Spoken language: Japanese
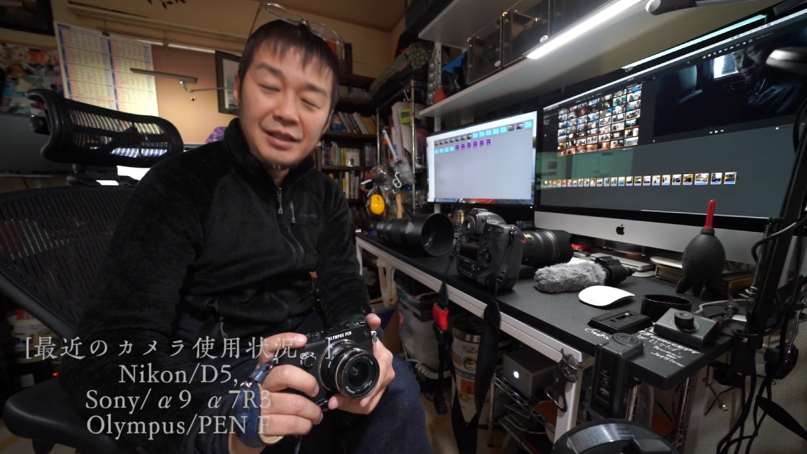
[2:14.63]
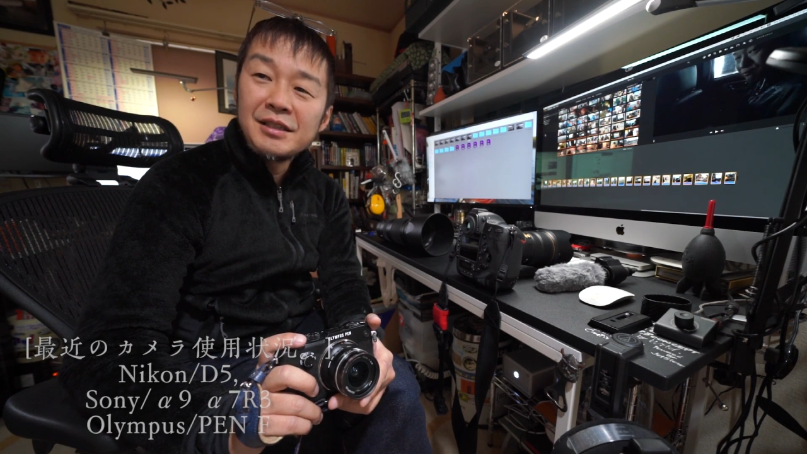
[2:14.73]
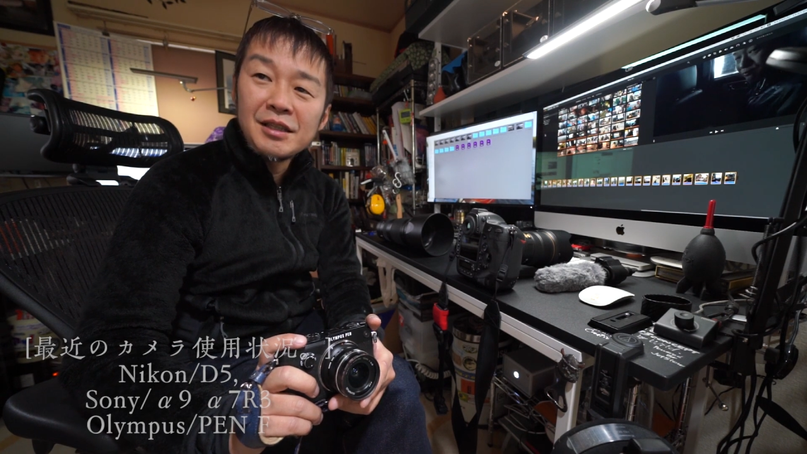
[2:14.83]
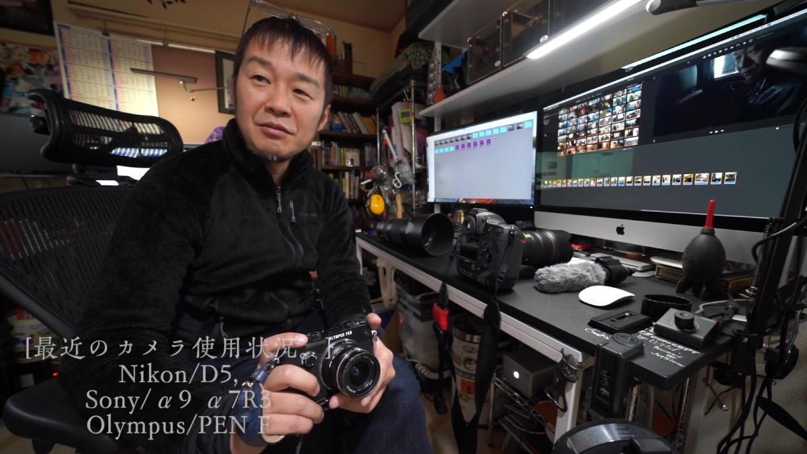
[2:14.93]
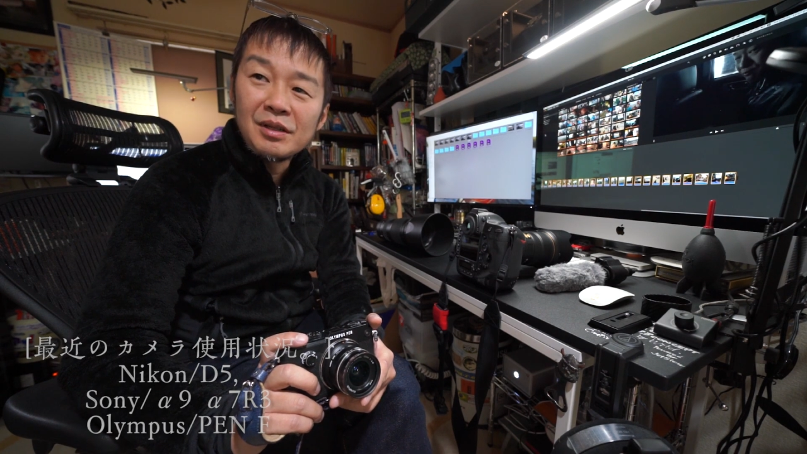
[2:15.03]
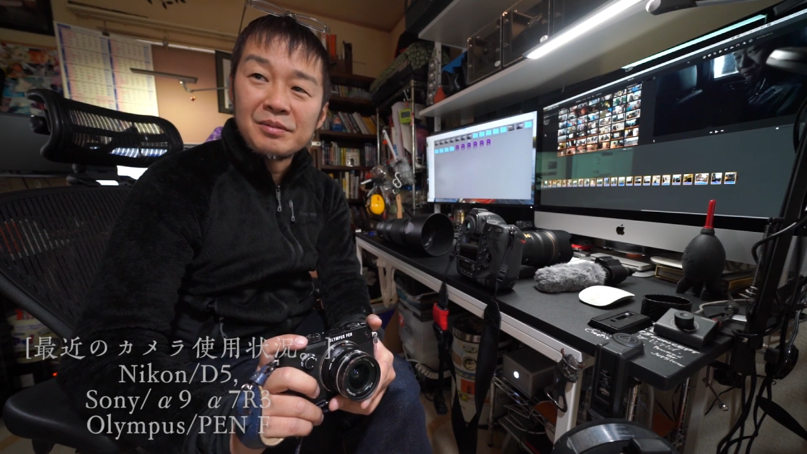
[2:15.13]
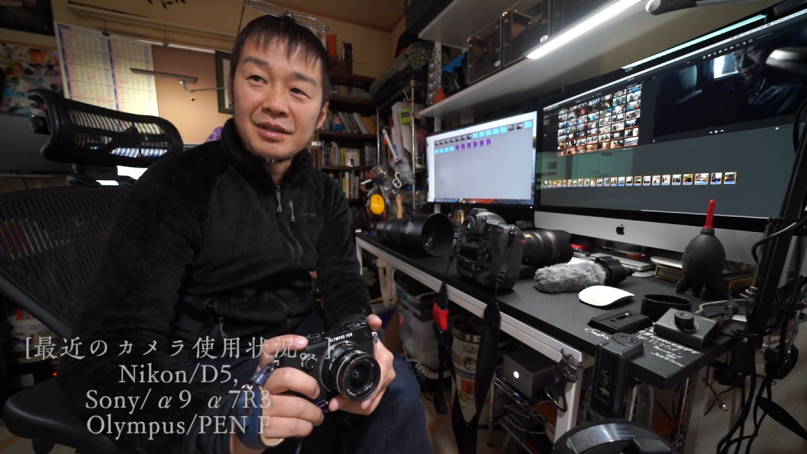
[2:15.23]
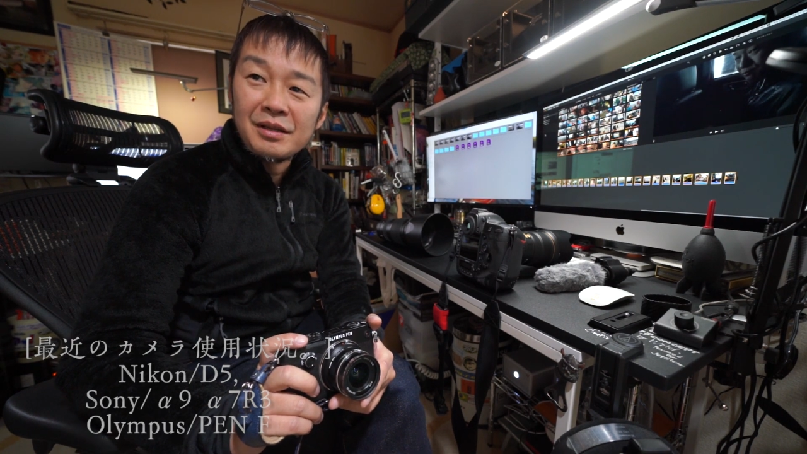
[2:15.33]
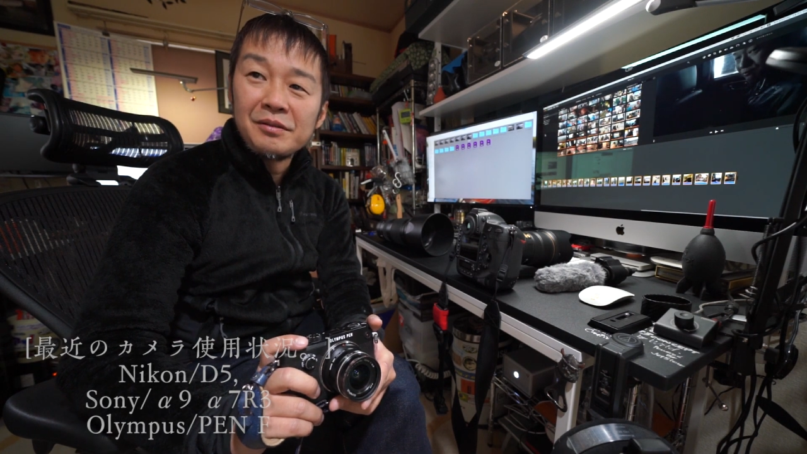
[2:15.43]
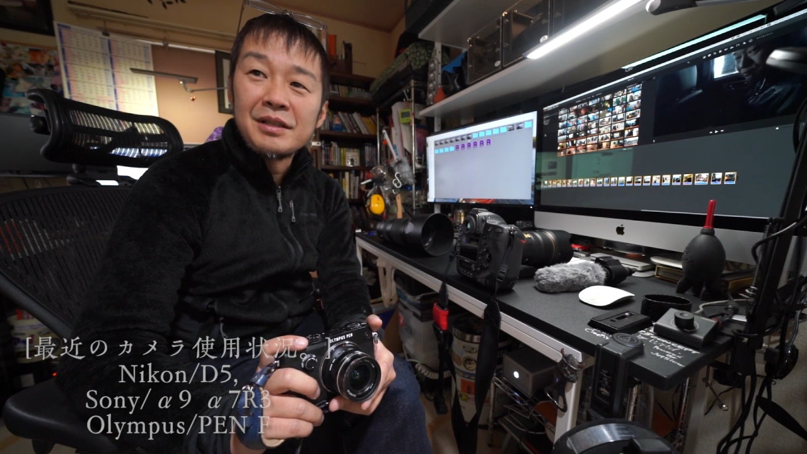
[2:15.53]
インスタグラム
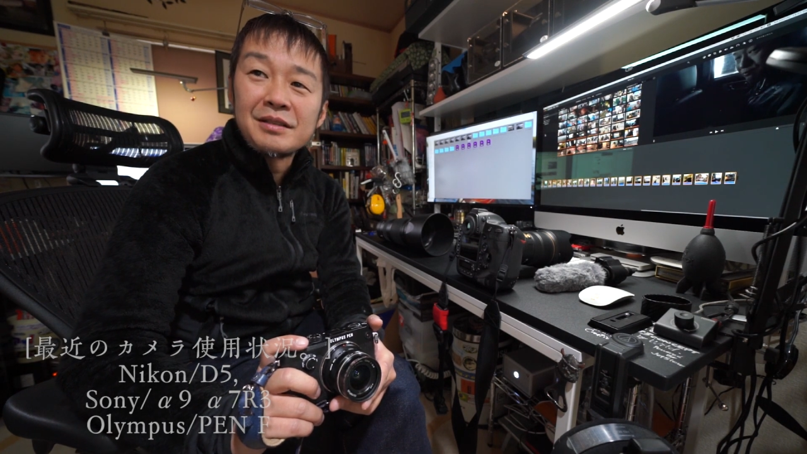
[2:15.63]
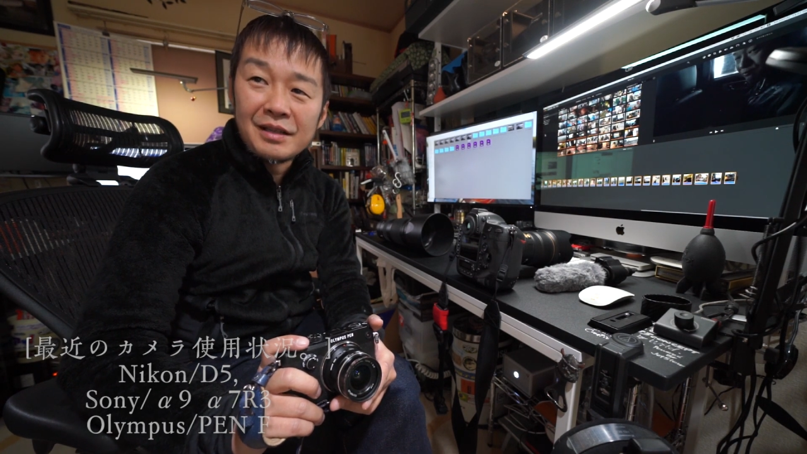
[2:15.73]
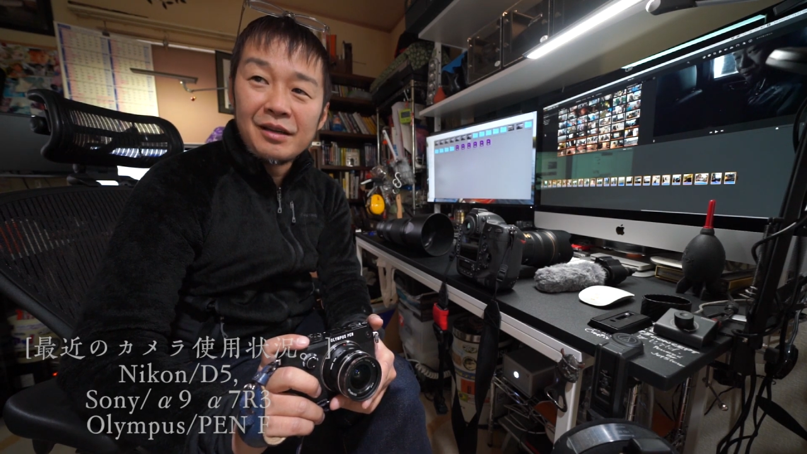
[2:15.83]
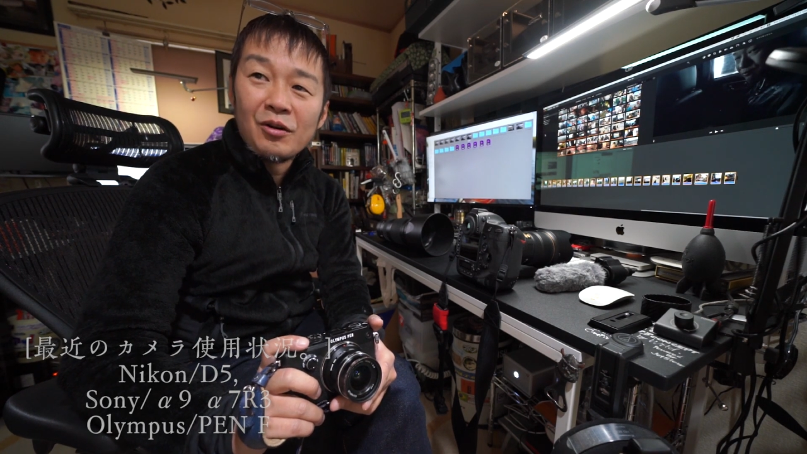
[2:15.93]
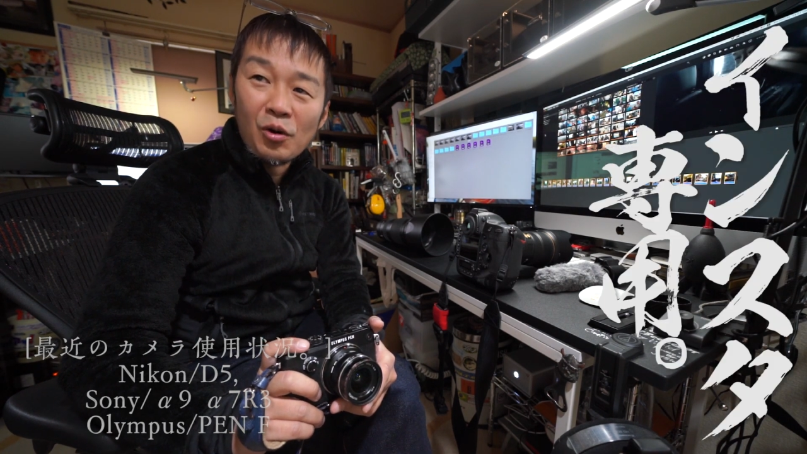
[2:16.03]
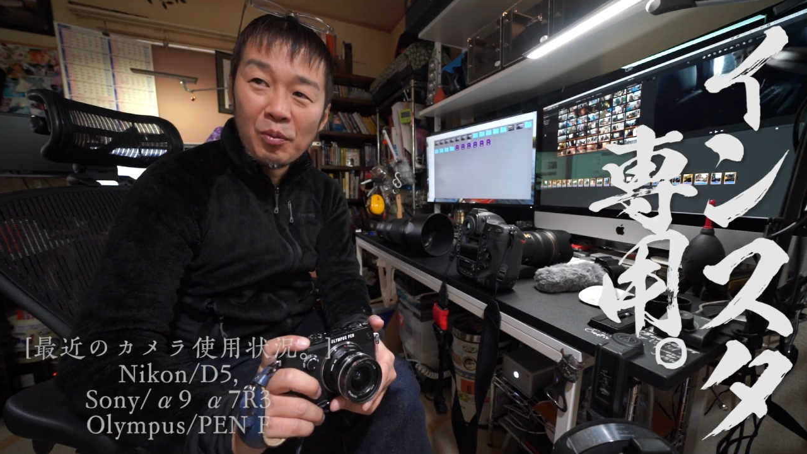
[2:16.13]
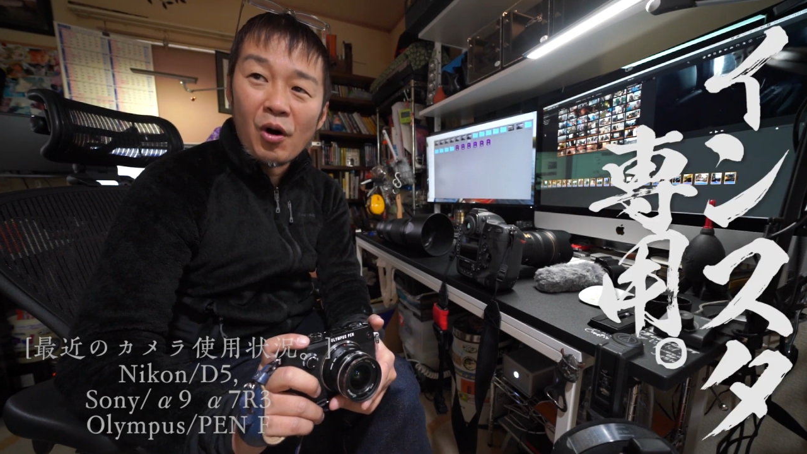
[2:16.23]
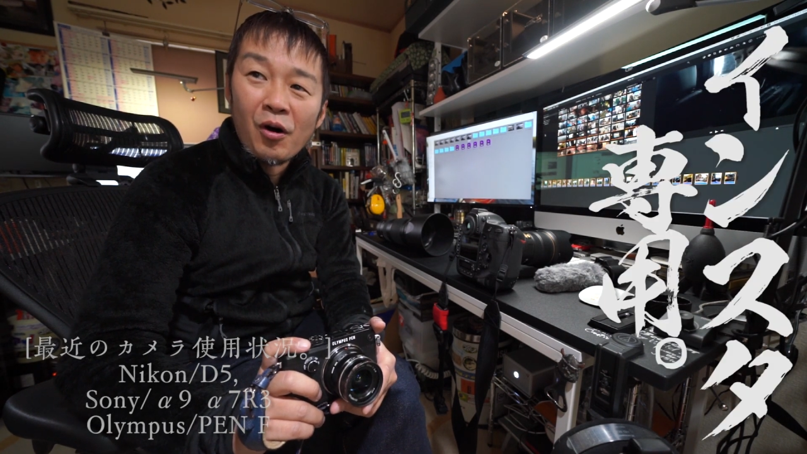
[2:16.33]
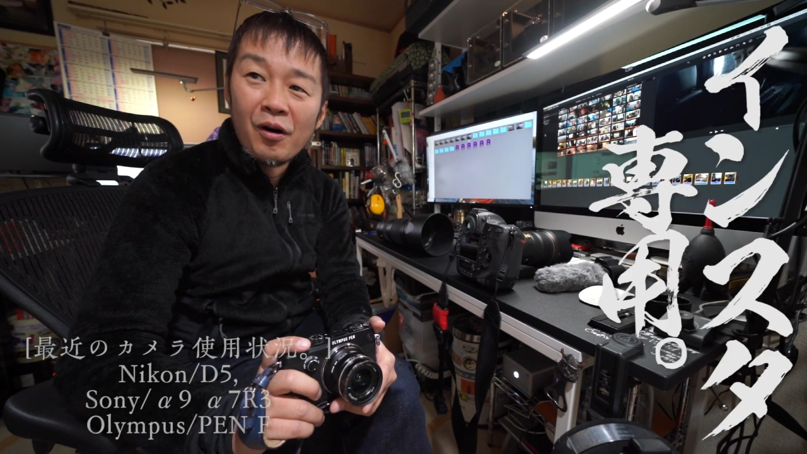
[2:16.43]
専用ですねほぼ